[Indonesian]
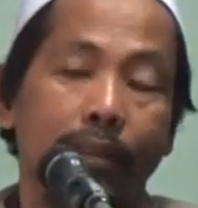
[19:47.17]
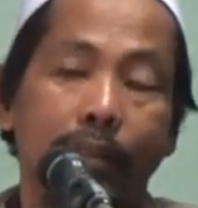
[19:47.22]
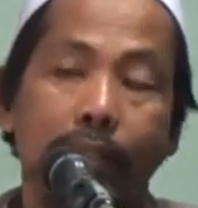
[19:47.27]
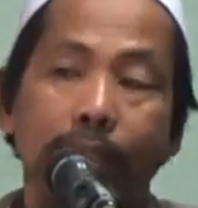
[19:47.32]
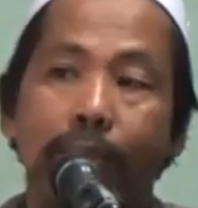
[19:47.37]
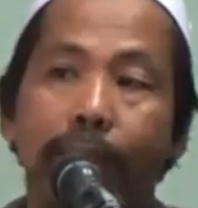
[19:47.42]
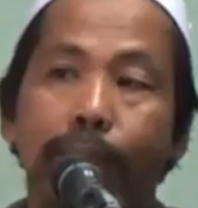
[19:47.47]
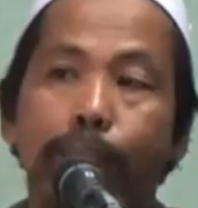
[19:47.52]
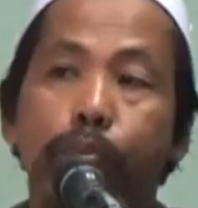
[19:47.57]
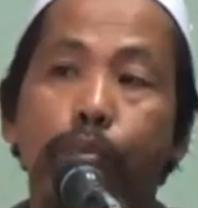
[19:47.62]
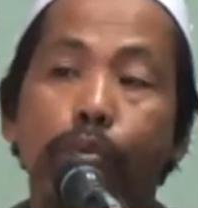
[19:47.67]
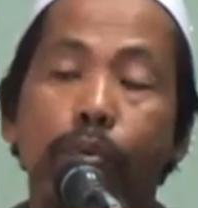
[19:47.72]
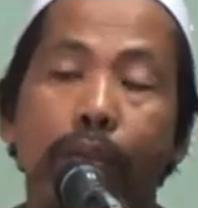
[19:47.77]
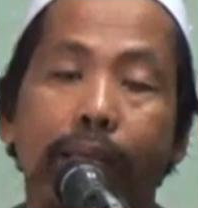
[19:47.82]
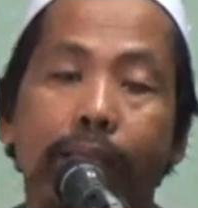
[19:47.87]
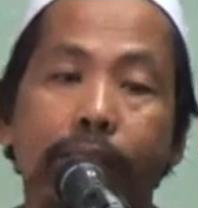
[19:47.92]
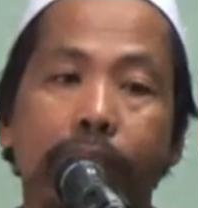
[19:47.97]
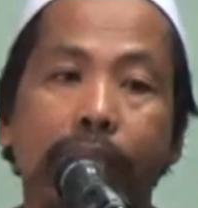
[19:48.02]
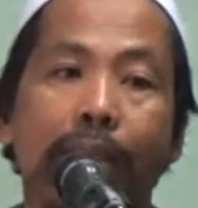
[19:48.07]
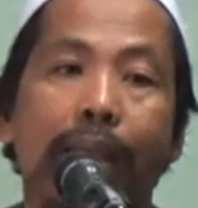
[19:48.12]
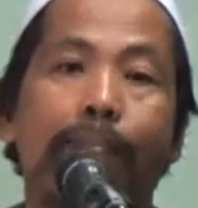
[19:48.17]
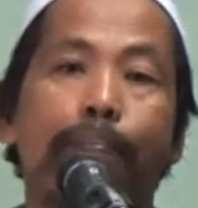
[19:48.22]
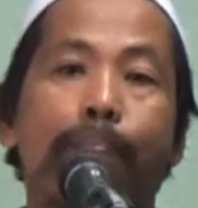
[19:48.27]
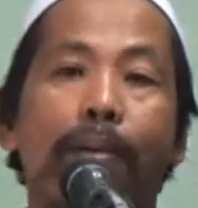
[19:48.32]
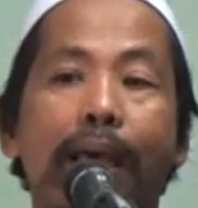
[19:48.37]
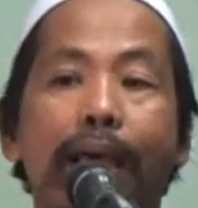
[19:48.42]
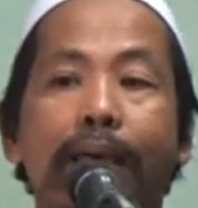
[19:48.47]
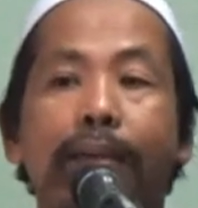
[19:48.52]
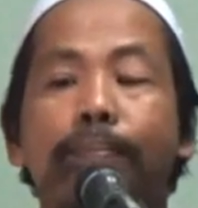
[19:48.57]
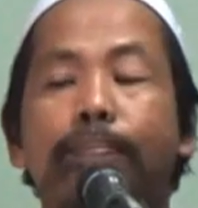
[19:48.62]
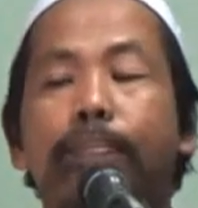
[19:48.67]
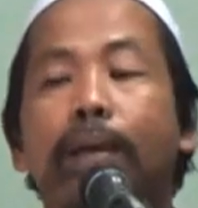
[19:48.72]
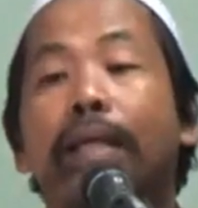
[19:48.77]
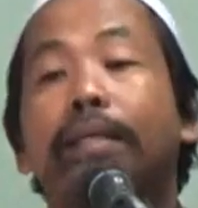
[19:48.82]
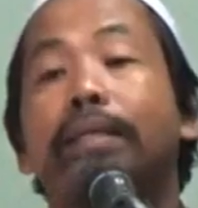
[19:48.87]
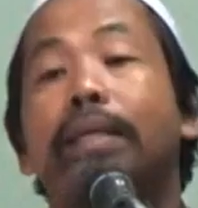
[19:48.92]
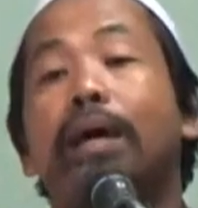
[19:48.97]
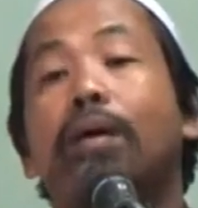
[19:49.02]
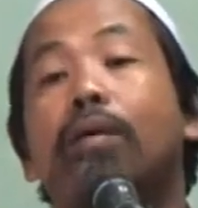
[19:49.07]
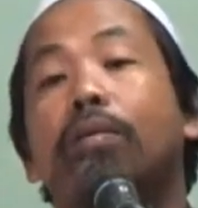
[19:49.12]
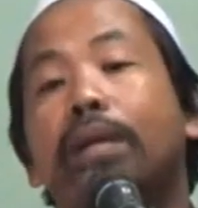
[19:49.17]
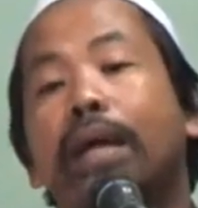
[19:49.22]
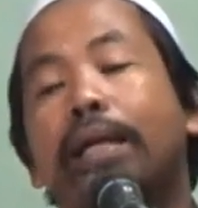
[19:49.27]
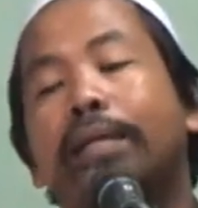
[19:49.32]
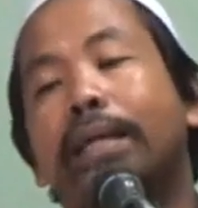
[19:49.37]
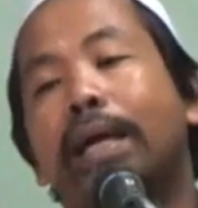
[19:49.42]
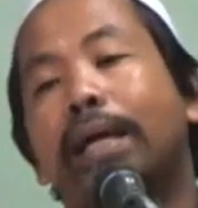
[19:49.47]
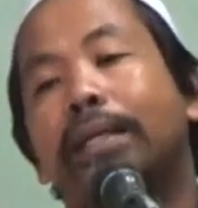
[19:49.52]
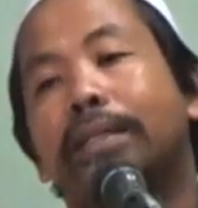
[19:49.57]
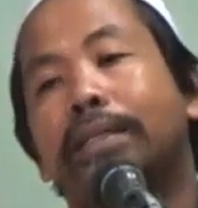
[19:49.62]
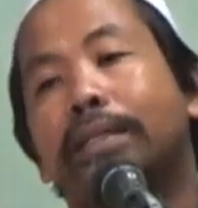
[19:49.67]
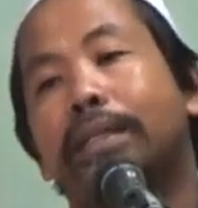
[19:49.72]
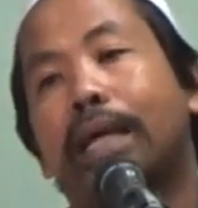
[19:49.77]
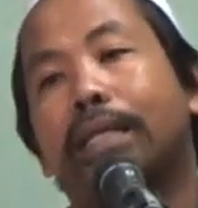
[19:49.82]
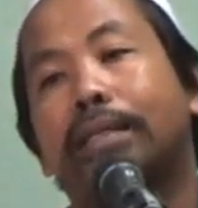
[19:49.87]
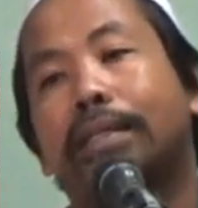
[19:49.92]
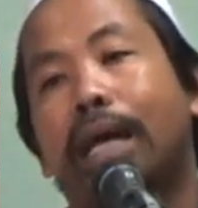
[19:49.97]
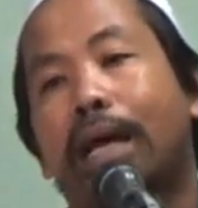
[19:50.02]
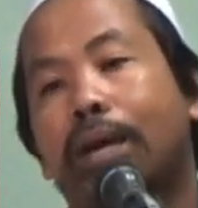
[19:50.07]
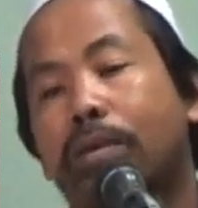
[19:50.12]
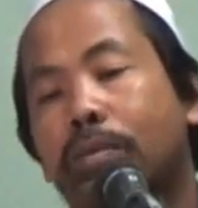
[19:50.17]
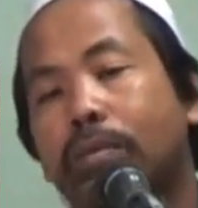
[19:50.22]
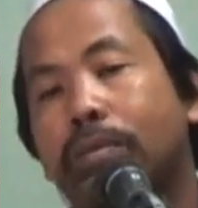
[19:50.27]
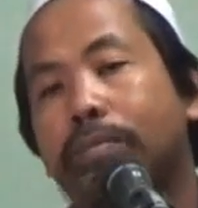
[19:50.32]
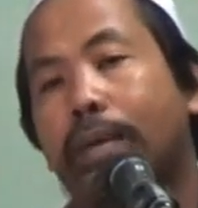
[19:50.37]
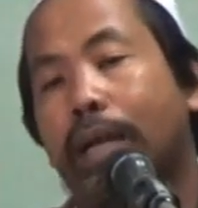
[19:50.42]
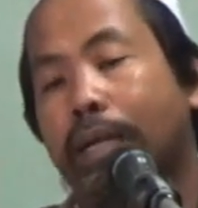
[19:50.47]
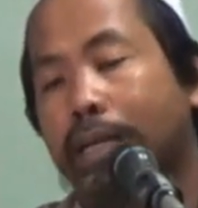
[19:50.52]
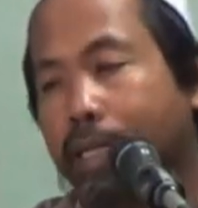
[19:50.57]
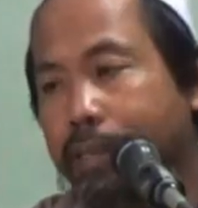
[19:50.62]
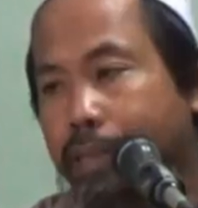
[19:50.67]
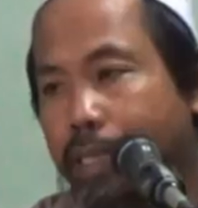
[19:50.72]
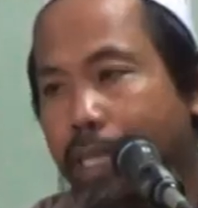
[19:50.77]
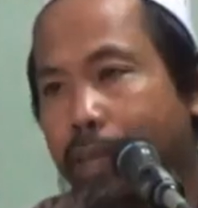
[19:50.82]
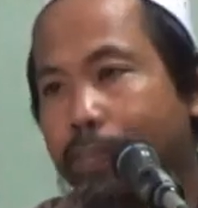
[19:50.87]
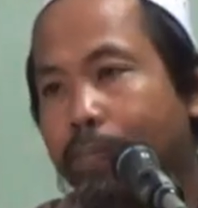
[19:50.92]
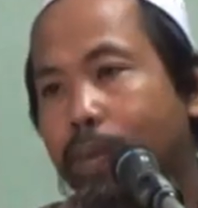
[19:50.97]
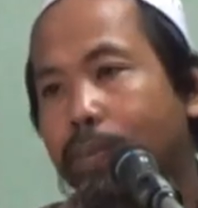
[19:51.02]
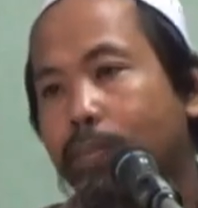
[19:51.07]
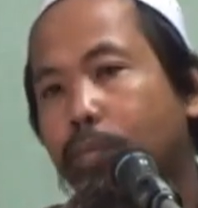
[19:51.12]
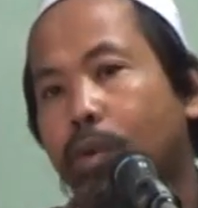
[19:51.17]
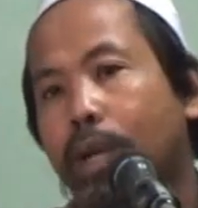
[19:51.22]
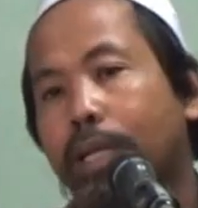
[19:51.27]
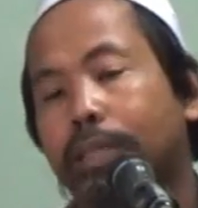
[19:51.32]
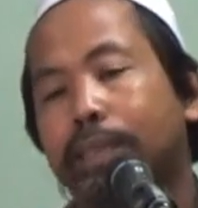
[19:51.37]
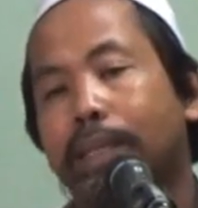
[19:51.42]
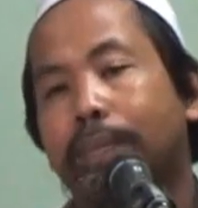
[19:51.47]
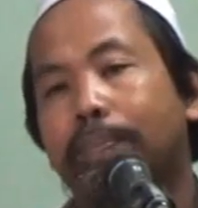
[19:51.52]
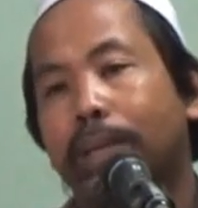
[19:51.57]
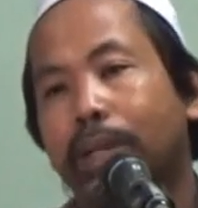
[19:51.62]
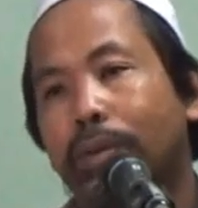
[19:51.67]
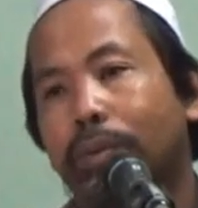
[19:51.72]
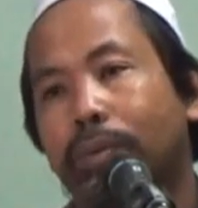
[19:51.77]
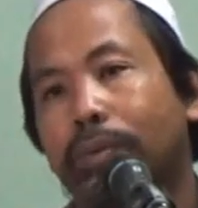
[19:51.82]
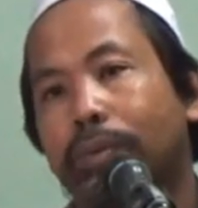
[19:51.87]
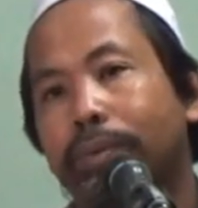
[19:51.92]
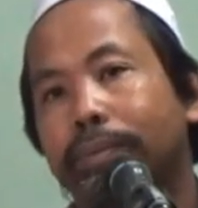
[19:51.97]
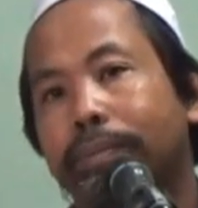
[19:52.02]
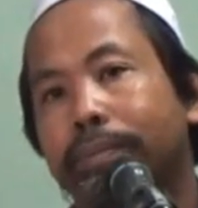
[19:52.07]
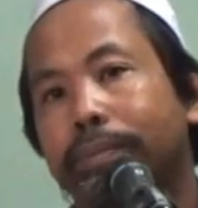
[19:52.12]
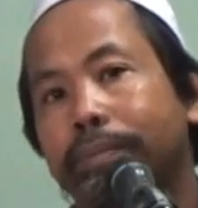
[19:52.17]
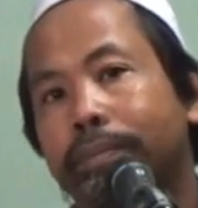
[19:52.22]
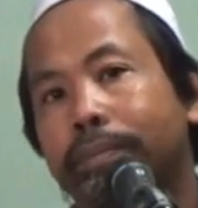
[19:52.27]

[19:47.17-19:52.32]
Nah bulan Syakban banyak orang yang tidak tahu, maka saya berpuasa penuh.